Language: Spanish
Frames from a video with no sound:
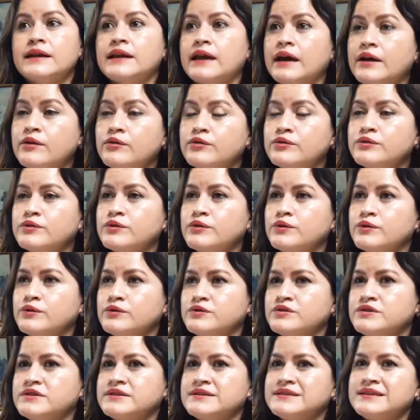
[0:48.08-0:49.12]
claros
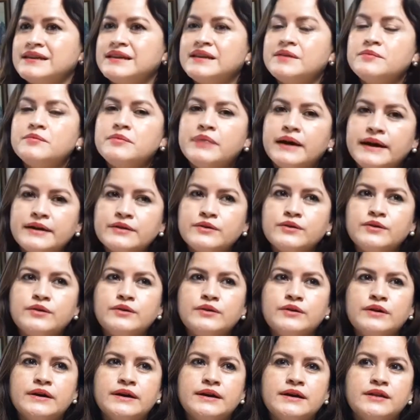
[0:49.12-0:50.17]
todos. Sin
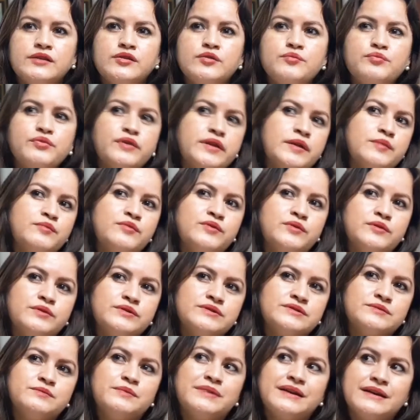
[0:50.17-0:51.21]
embargo, eh, no
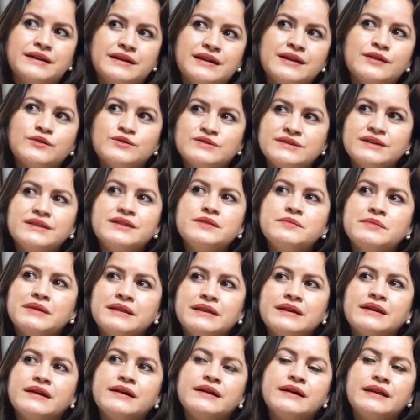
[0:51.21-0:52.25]
podemos ver las cosas de
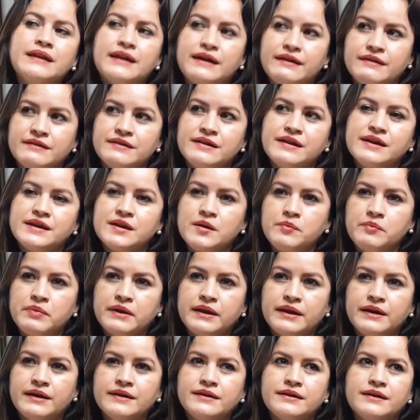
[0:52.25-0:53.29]
manera aislada y hay que
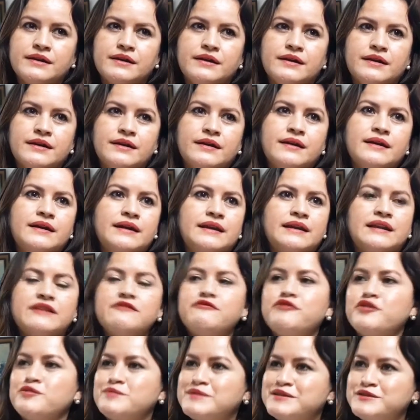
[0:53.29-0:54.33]
esperar que la
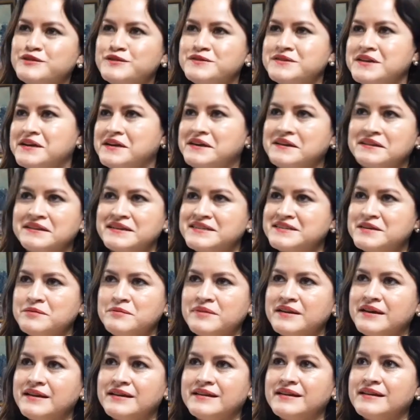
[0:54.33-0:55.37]
información llegue a esta
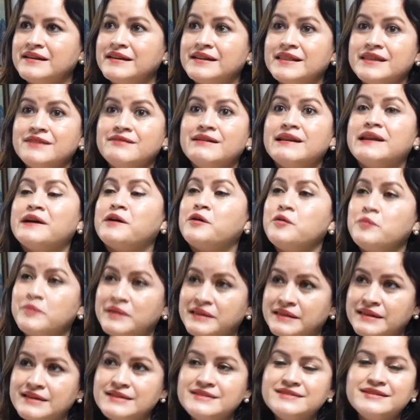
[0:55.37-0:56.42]
Asamblea Legislativa. La
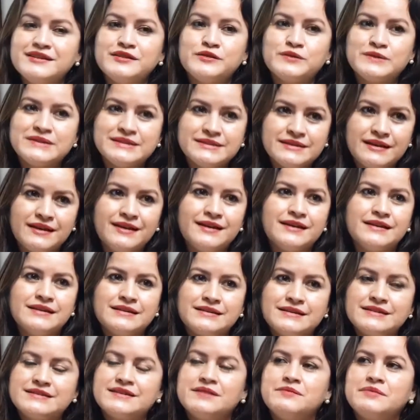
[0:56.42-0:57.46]
competencia no está en
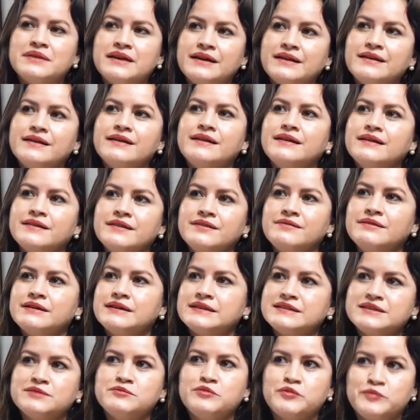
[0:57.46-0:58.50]
esta Asamblea Legislativa en
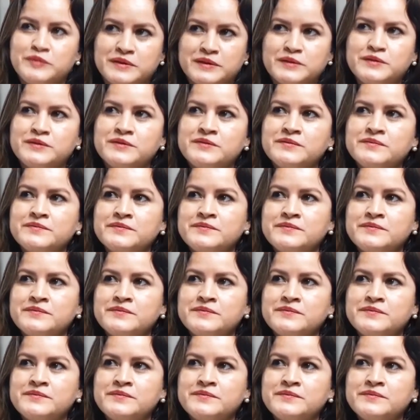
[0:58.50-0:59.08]
este momento.